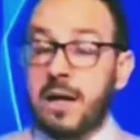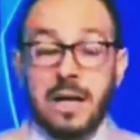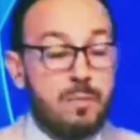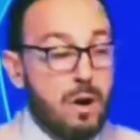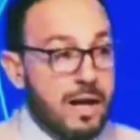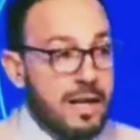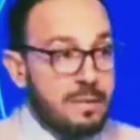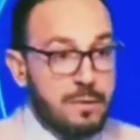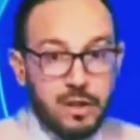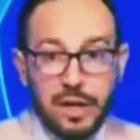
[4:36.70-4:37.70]

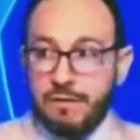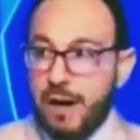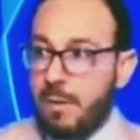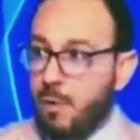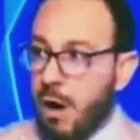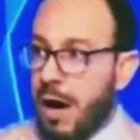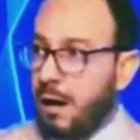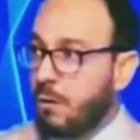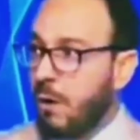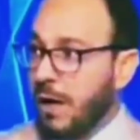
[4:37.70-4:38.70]
المحللين بن شيخ
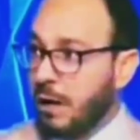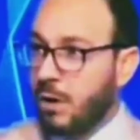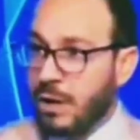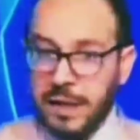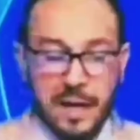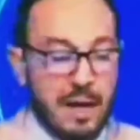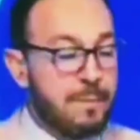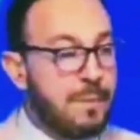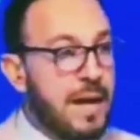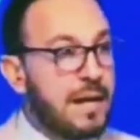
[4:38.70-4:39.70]
فهموها وعلقوا عليها
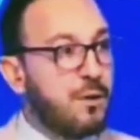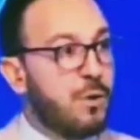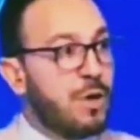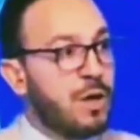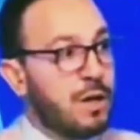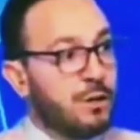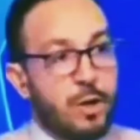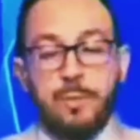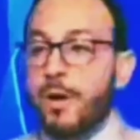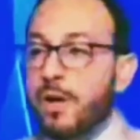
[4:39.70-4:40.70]
بأنه
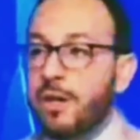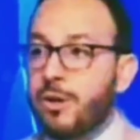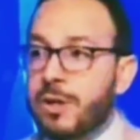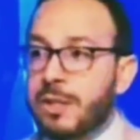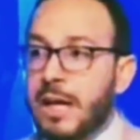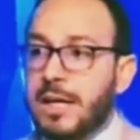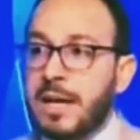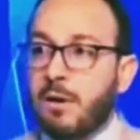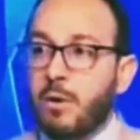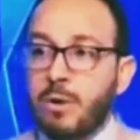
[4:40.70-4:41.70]
دي بروين يريد أن
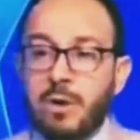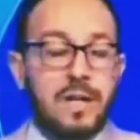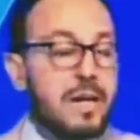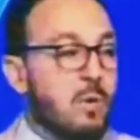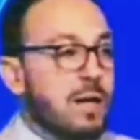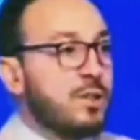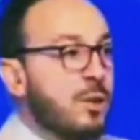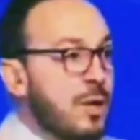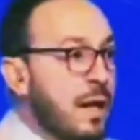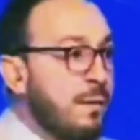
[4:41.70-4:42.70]
يقول
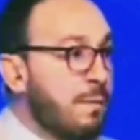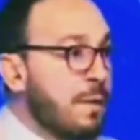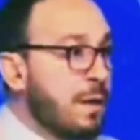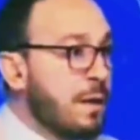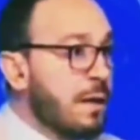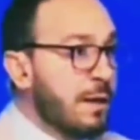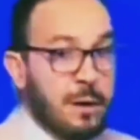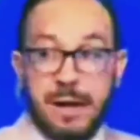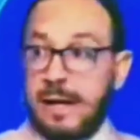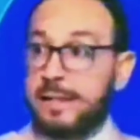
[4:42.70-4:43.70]
لغوارديولا
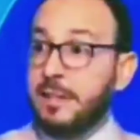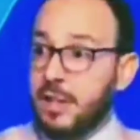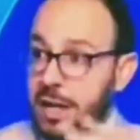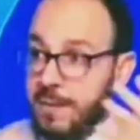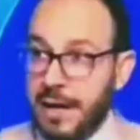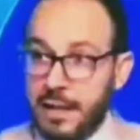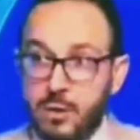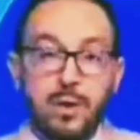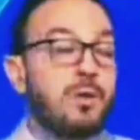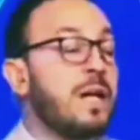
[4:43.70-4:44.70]
آه، احتج على
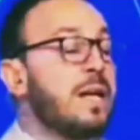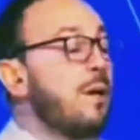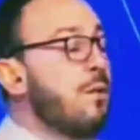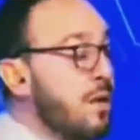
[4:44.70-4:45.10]
محرز ويريد أن يقول